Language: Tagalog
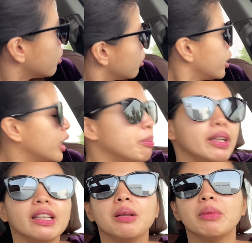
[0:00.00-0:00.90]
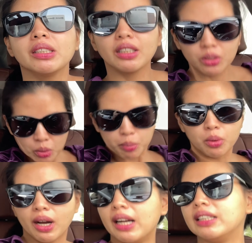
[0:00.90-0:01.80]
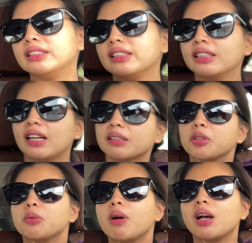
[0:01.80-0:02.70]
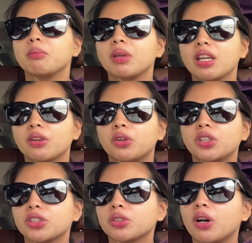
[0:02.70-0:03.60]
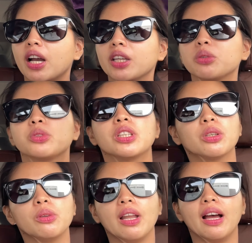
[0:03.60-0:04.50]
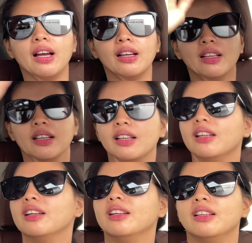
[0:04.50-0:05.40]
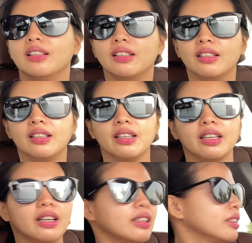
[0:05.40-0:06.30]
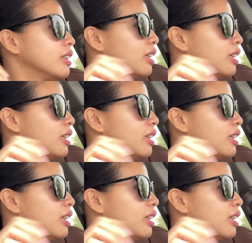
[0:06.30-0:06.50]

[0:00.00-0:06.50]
iniba na naman niya yung upuan at yung mga mirror. So, aayusin ko lang. Ayan.